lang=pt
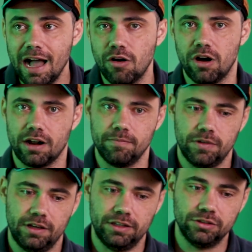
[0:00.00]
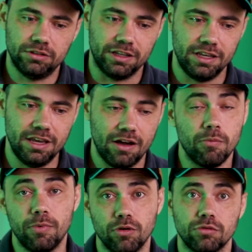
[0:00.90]
Agora, isso daqui é
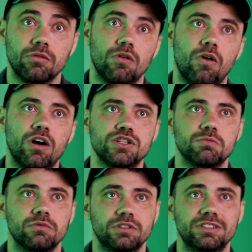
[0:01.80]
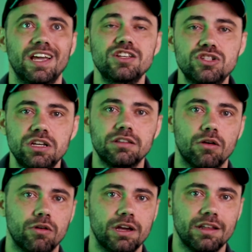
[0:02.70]
um ponto ótimo. Entendi
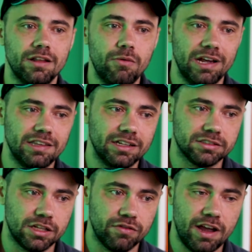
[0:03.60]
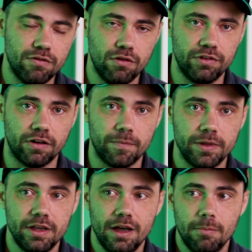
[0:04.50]
então que não é interessante ficar revolvendo.
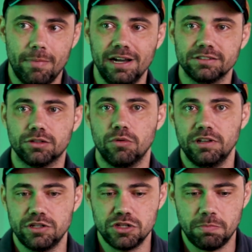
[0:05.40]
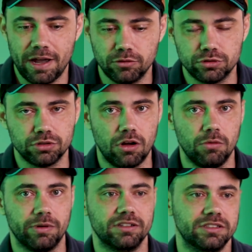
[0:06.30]
Mas quando a gente pega um solo, por